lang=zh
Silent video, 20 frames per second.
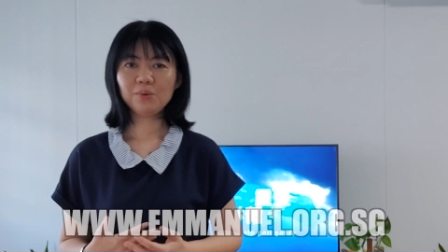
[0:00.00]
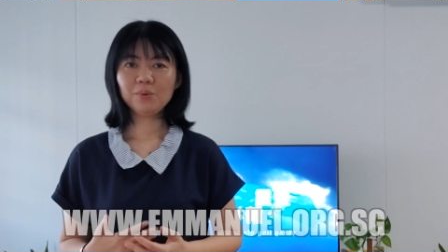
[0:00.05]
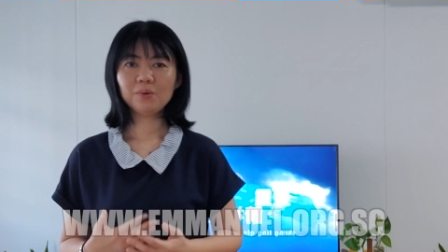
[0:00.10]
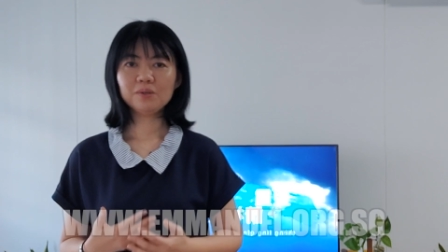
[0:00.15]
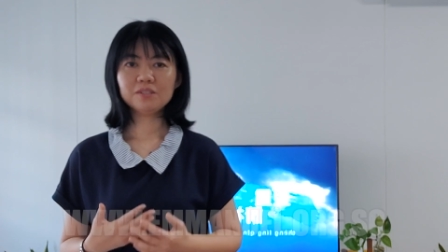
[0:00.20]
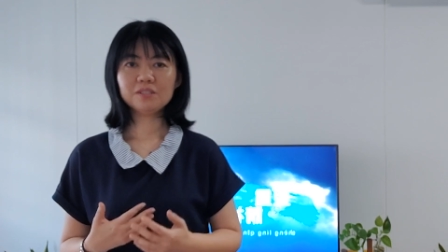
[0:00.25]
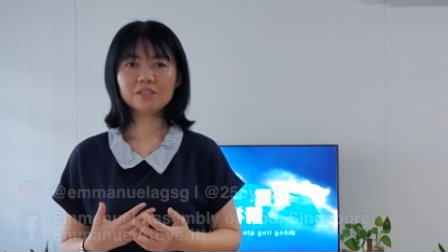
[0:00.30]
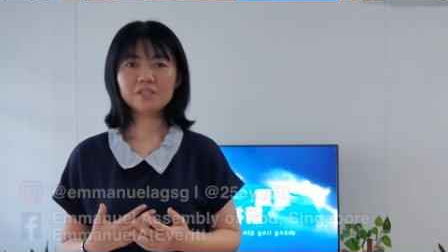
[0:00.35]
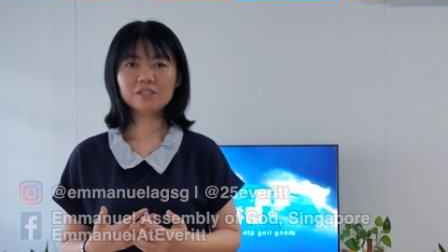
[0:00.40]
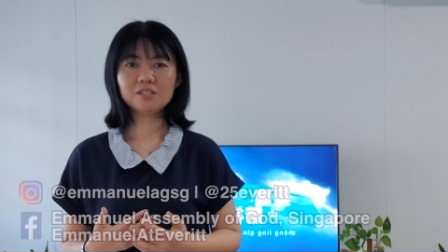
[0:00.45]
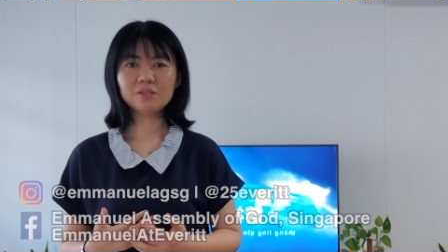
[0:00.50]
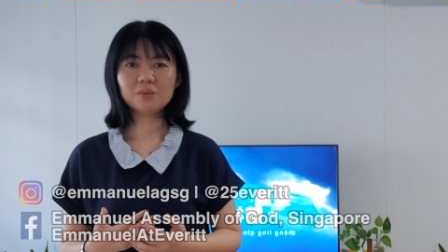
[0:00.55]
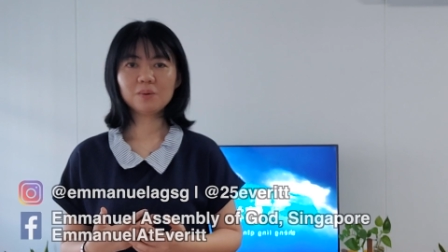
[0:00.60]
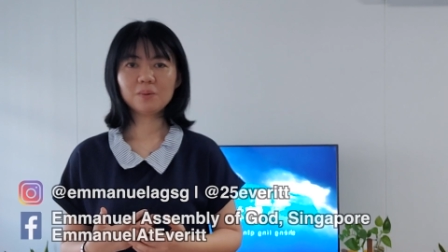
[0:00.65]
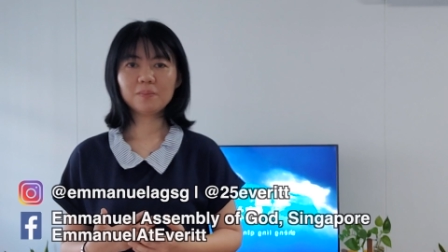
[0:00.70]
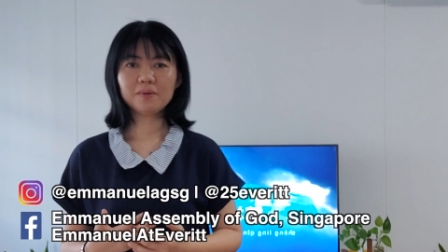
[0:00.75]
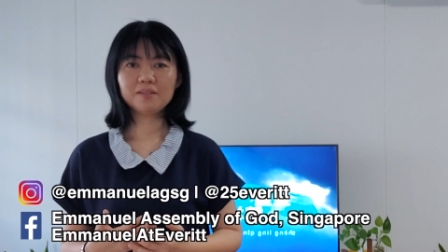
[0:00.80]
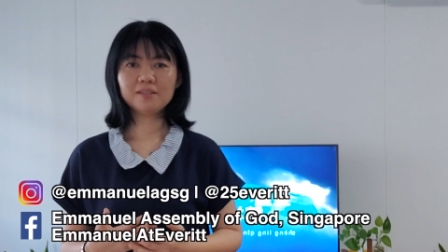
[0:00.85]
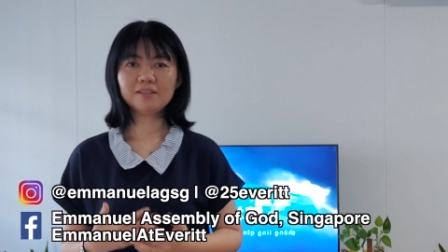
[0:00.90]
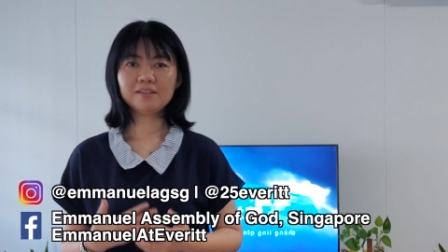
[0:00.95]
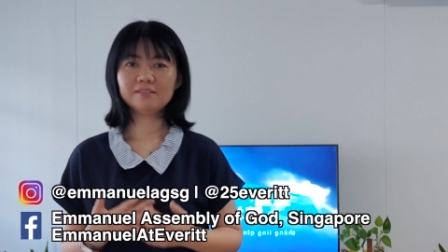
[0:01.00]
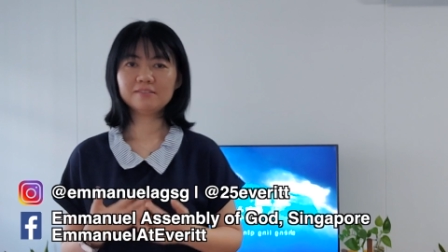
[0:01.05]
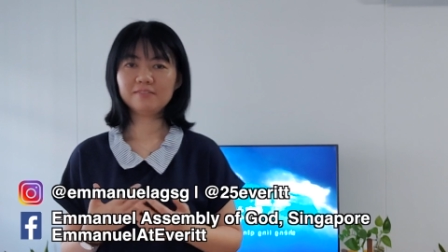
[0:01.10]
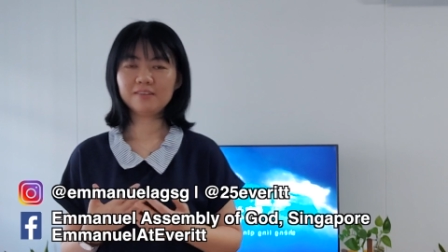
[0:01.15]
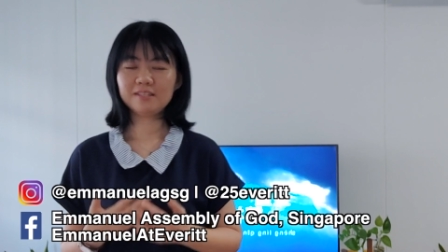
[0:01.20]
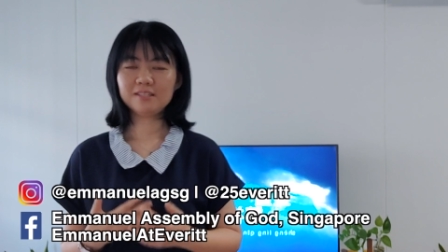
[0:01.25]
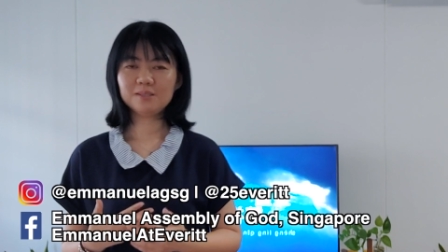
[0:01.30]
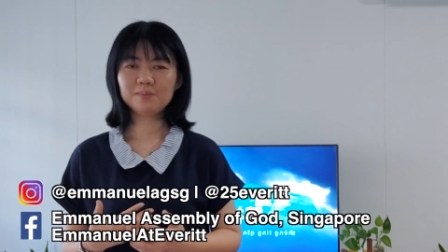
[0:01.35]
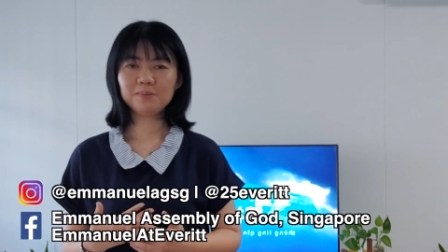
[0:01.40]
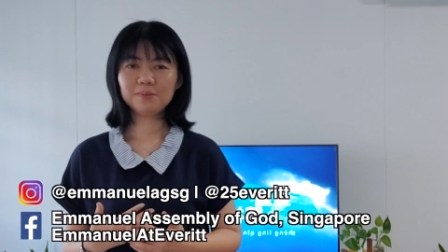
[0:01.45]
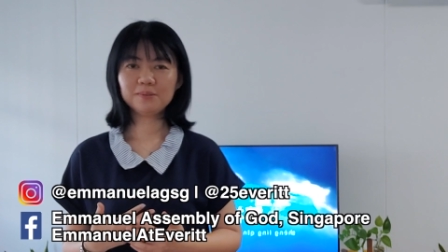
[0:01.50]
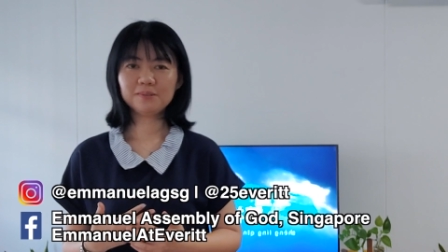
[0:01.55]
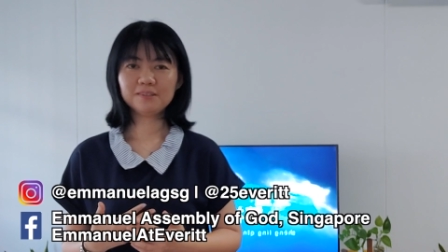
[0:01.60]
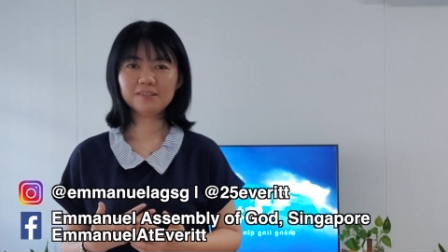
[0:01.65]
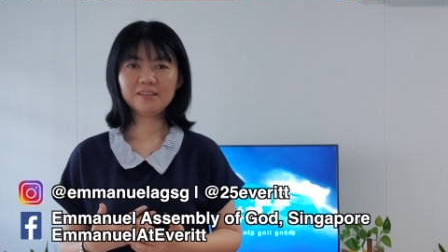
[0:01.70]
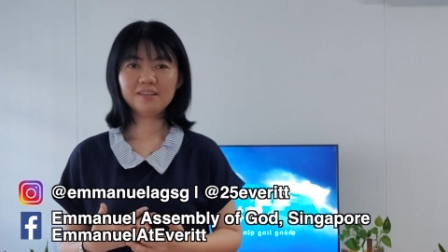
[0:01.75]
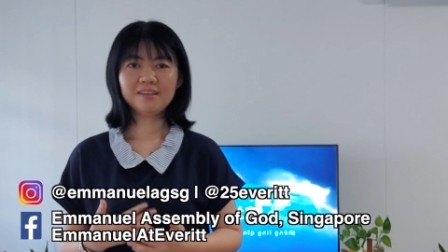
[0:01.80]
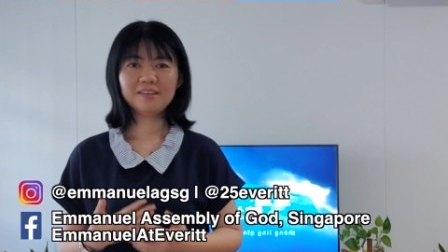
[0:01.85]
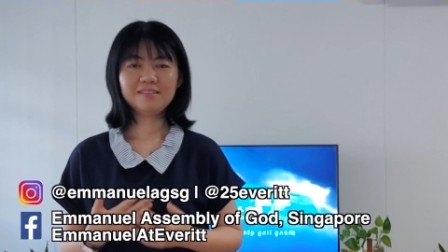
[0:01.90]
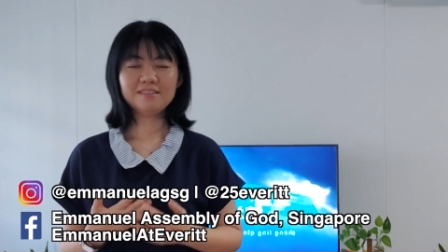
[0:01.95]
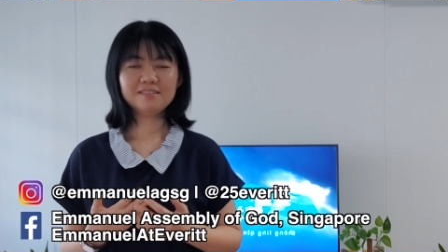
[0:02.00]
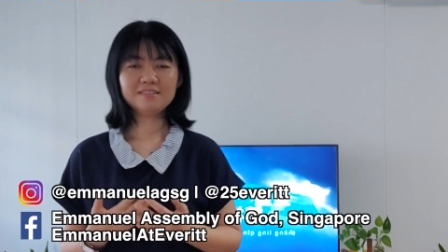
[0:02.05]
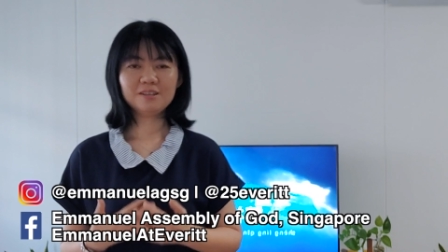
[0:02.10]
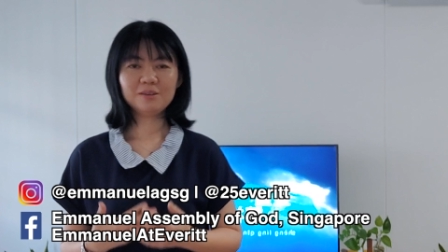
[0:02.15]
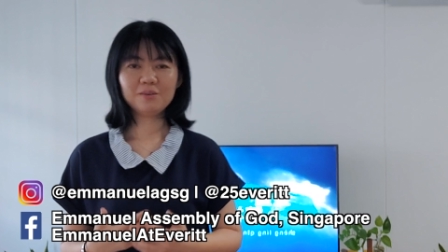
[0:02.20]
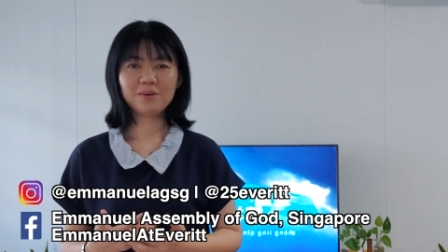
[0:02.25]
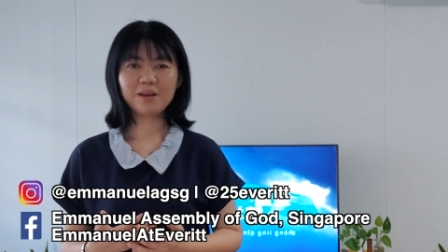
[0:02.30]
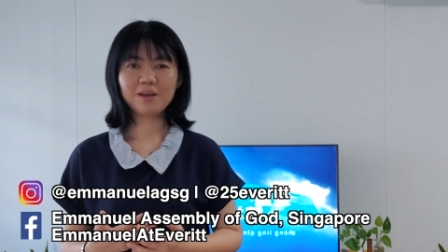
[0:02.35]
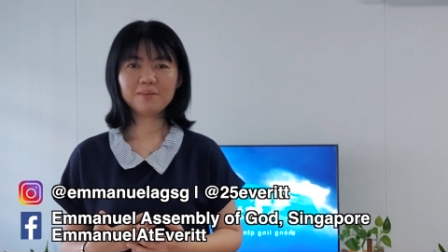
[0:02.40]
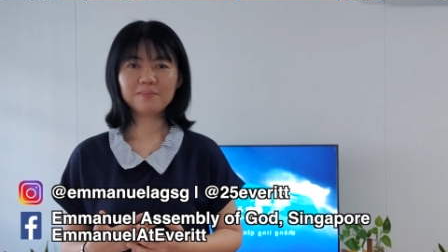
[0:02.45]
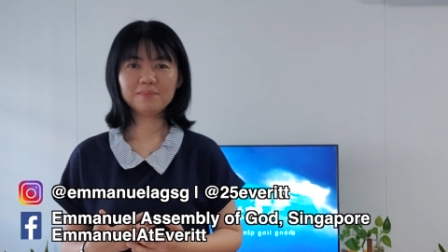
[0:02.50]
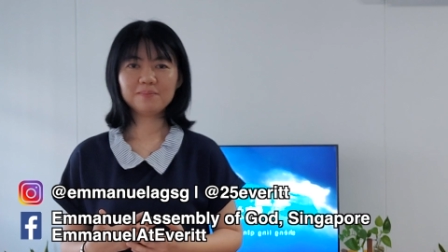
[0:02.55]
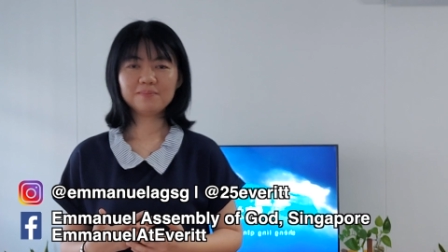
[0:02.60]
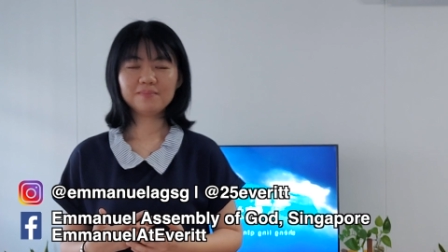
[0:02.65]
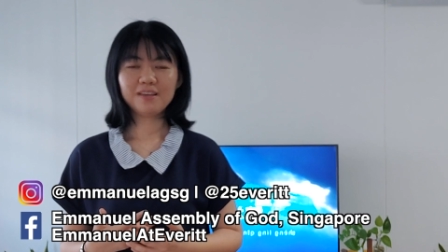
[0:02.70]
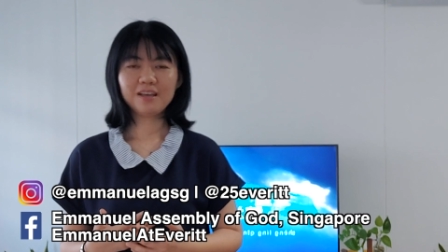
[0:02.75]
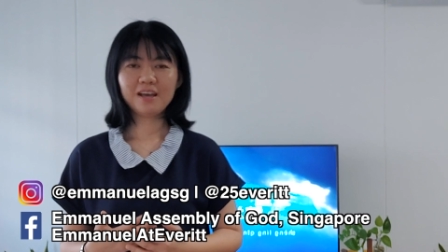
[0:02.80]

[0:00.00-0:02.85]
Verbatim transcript: 或者是我们的 Facebook、Instagram，